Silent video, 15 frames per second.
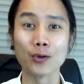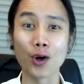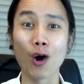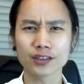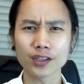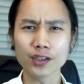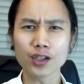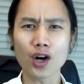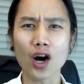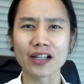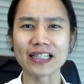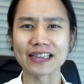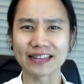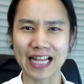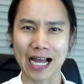รู้เนาะต้องคอย
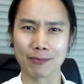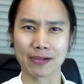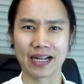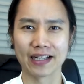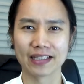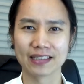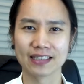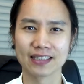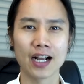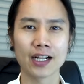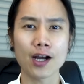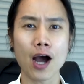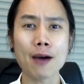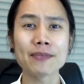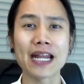ติดตามกัน
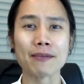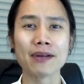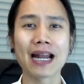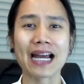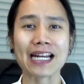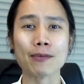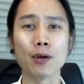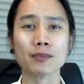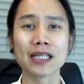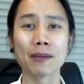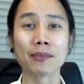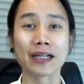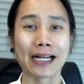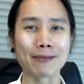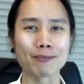ก็อัปเดตเมื่อไหร่ เดี๋ยวผม
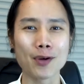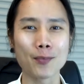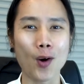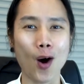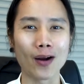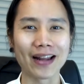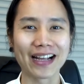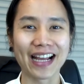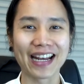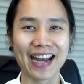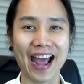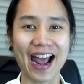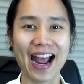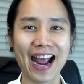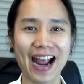ทำคลิปมาบอกแล้วกัน
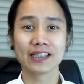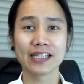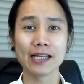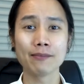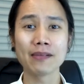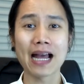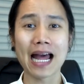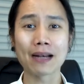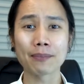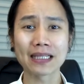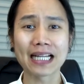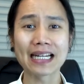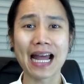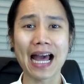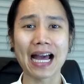นะทีมงานพั
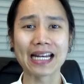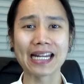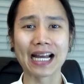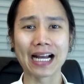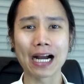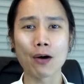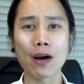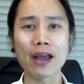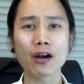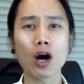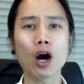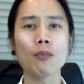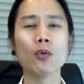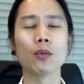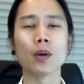ฒนาเนี่ยเขาให้ข้
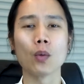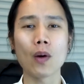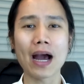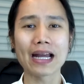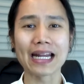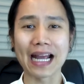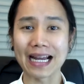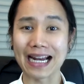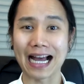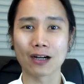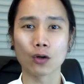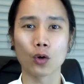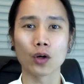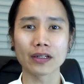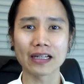อมูลมาว่าในอนา
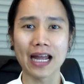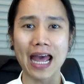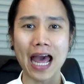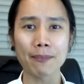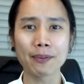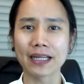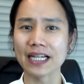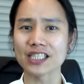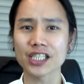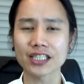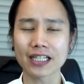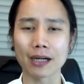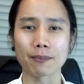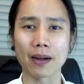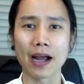คตแอปพลิเคชัน
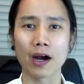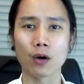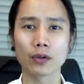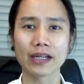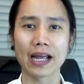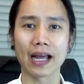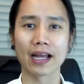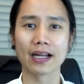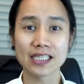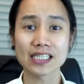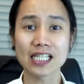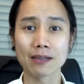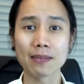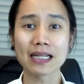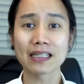ขับเฮาเนี่ยจะ
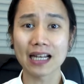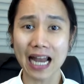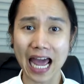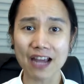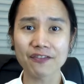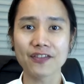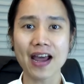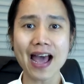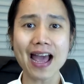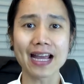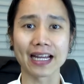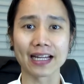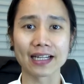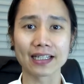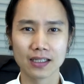สามารถไลฟ์ได้
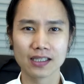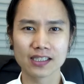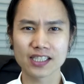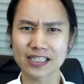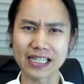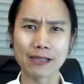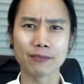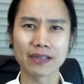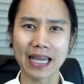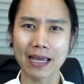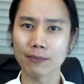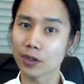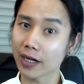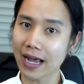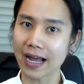สตรีมเก
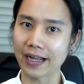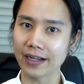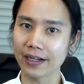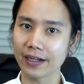มก็ได้